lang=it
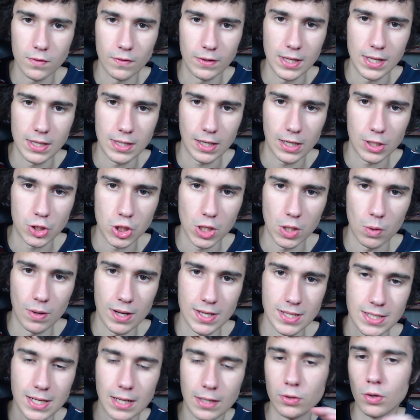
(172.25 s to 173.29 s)
Vedete che c'è
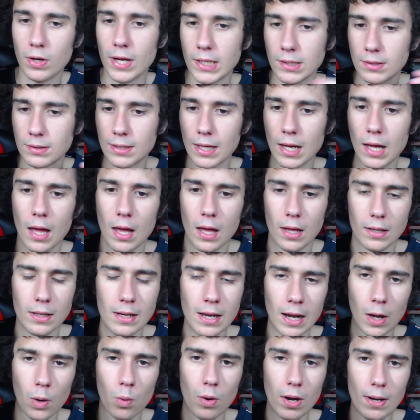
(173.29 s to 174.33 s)
una scatoletta
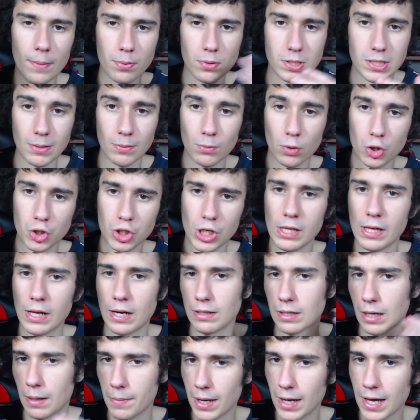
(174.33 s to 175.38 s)
nella quale possiamo
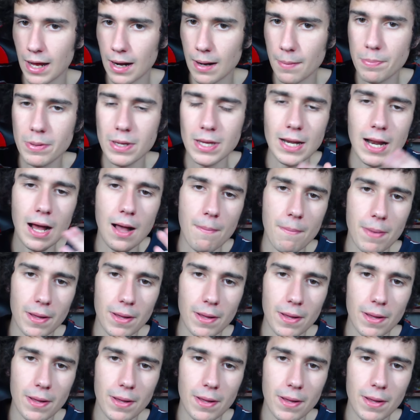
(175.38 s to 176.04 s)
scegliere tra mega rapina,